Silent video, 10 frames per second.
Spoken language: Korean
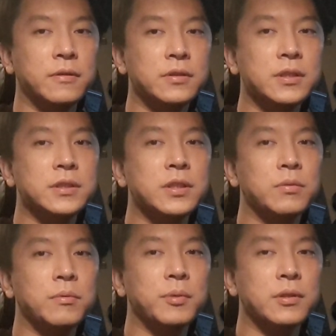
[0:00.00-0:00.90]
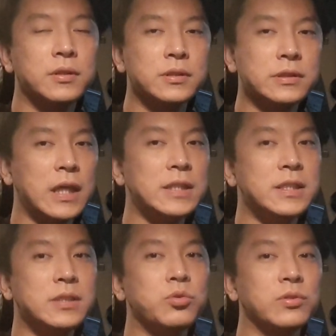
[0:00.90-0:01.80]
근데 실제로 보면 그
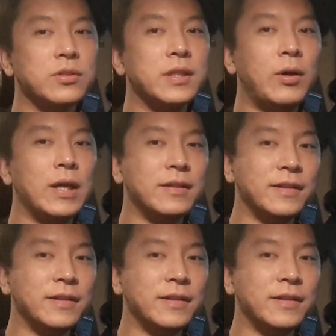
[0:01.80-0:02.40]
사진이 좀 그렇게 나와